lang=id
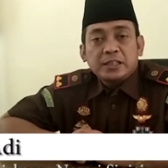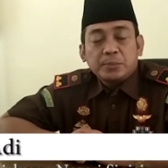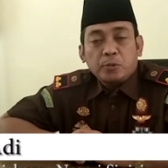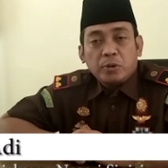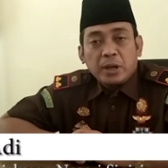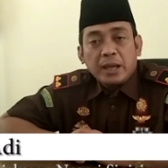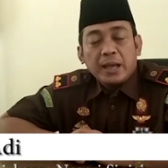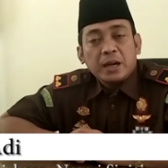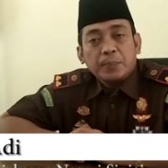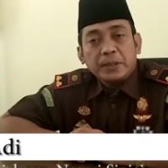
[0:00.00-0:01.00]
Semoga
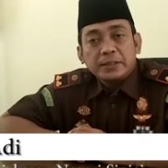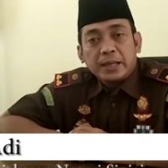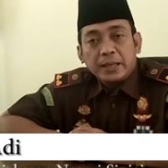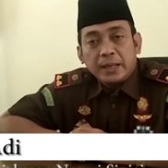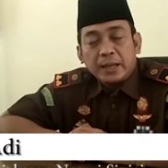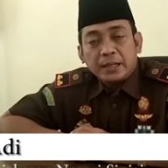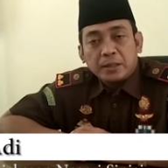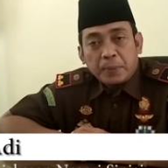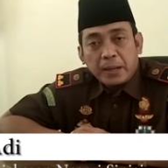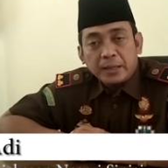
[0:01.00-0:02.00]
harapan saya
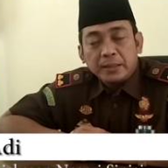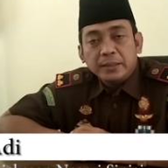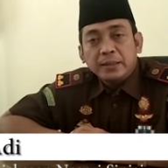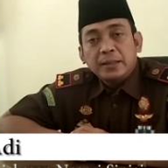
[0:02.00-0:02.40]
ke depan